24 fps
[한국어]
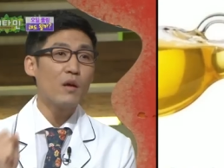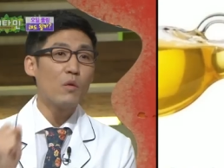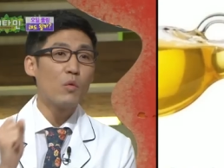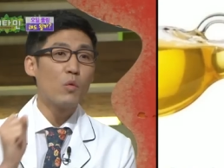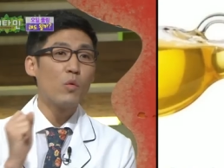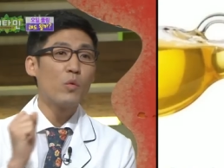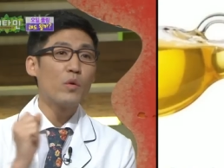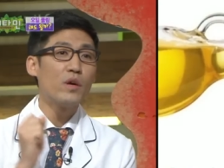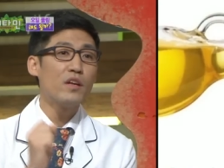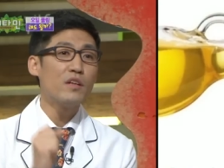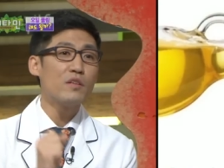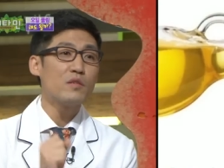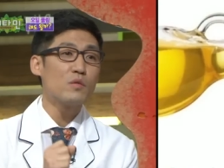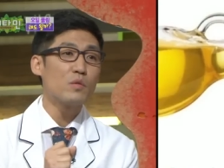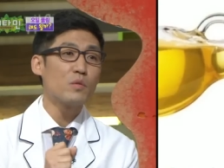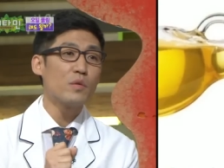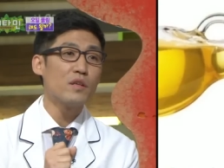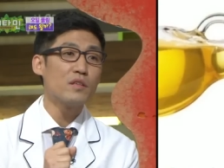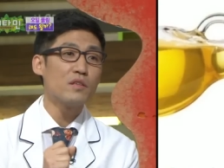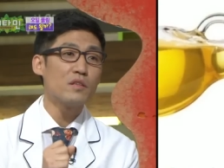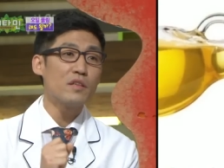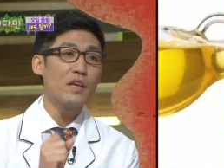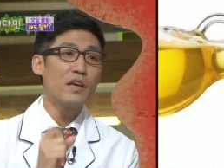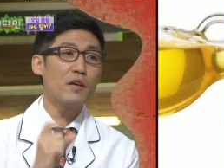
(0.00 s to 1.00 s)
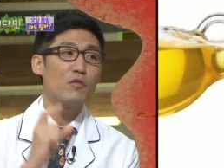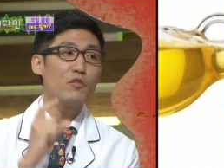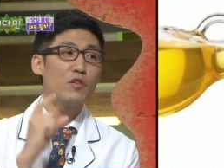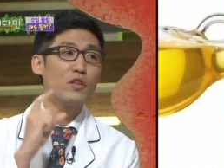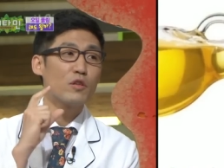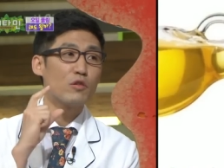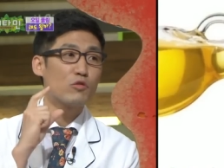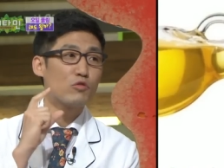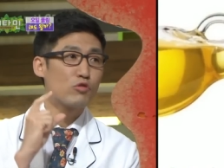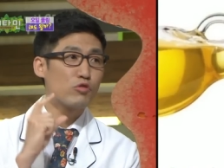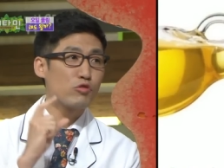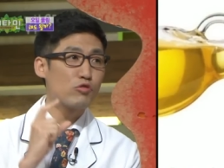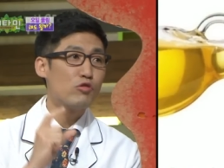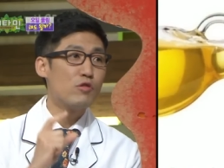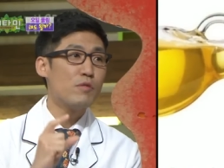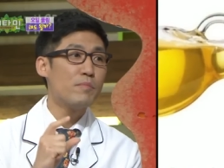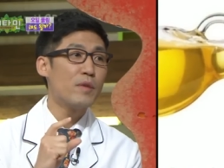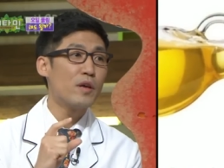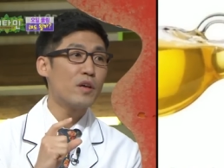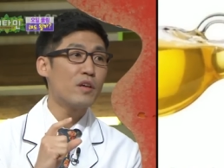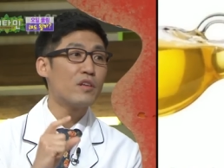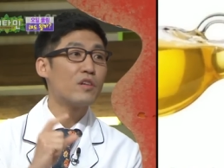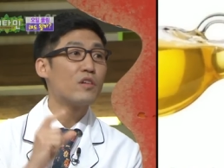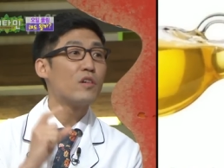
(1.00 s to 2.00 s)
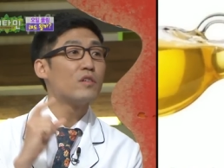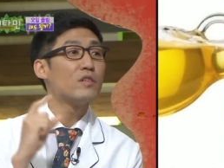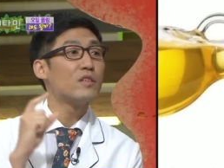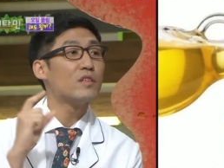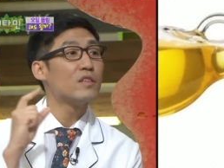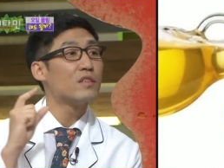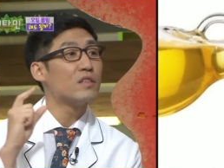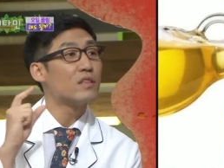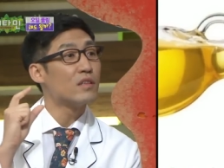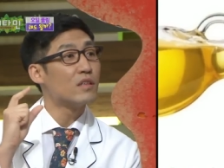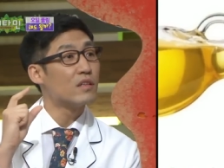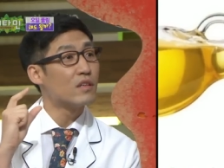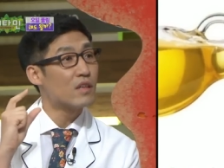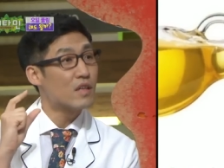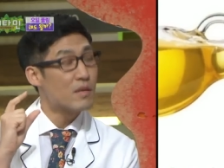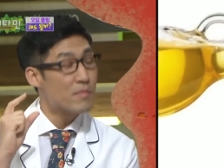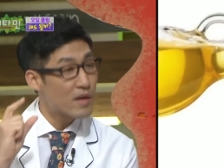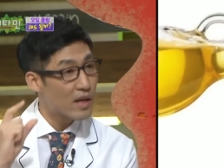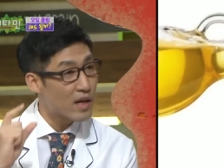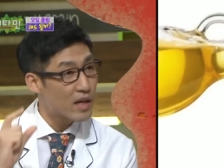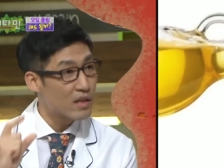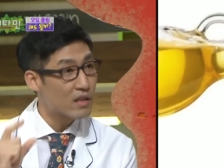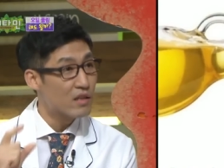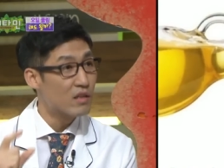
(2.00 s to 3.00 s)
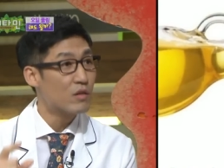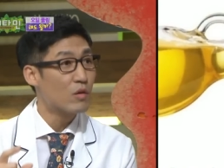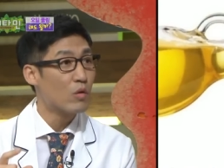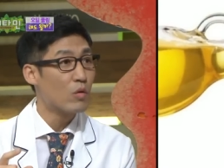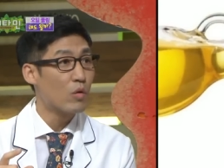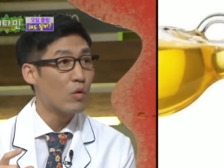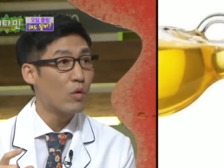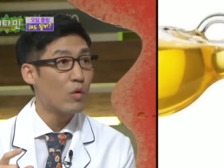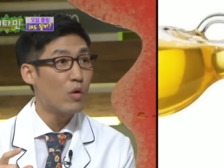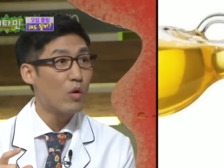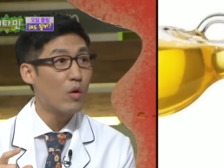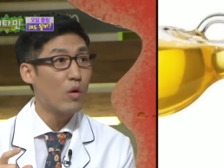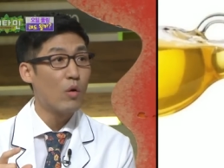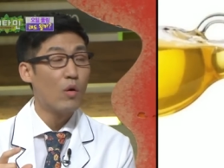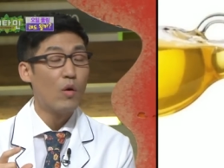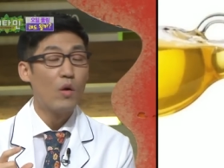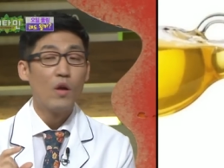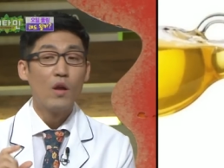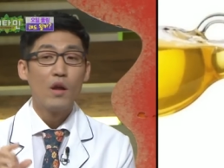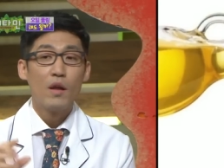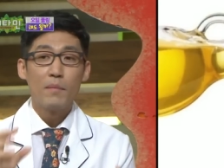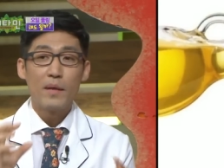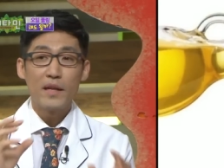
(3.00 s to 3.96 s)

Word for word: 오일 쪽에서 세균이 더 줄면 이거는 의미가 있는 거고 그렇죠. 음.